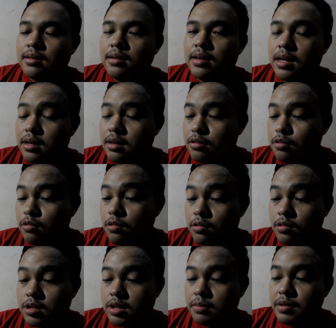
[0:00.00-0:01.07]
dan
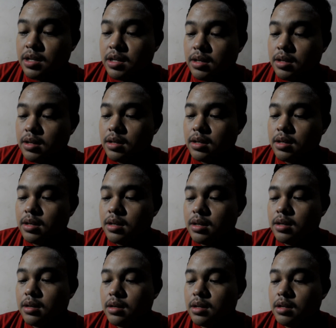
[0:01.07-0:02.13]
dukun usep ini
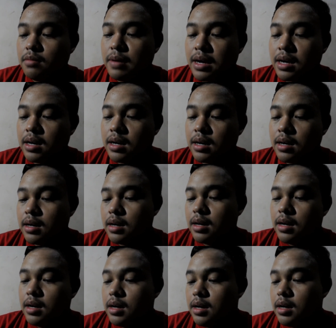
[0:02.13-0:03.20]
dipang
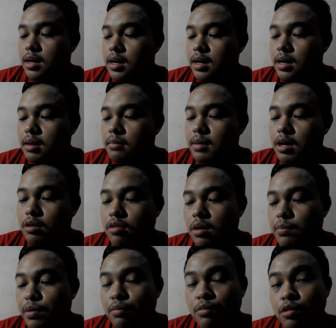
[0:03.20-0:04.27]
Eh,
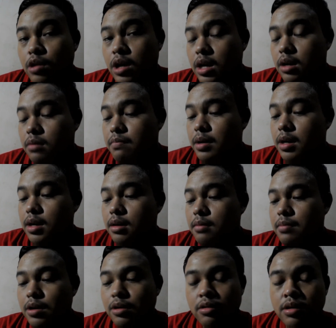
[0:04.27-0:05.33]
melakukan pembunuhan pada
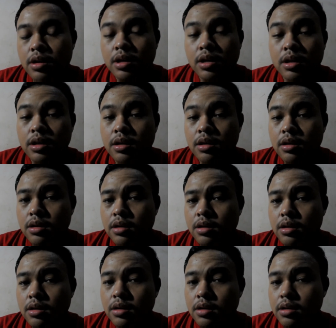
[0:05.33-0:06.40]
periode
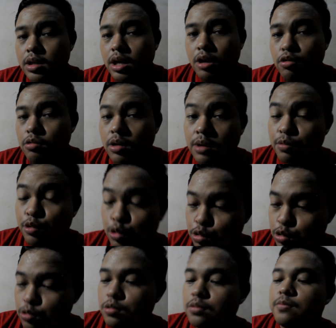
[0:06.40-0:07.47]
tahun
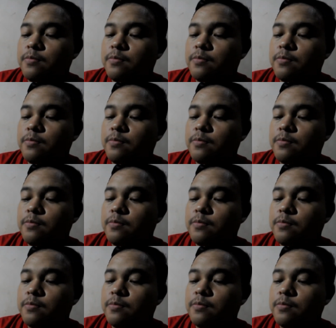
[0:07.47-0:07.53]
2007.